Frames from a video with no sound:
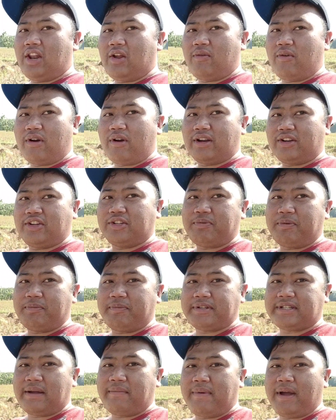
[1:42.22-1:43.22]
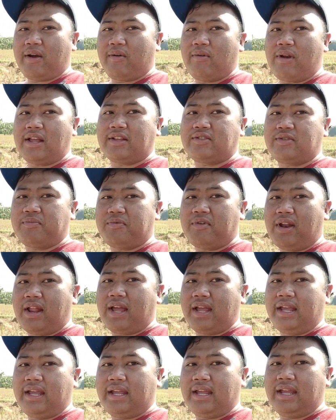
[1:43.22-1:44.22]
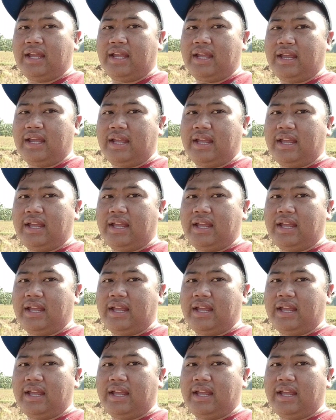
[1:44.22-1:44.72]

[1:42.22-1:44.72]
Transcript: didelok wong ngedus pemirsa mbakku langsung mulai iki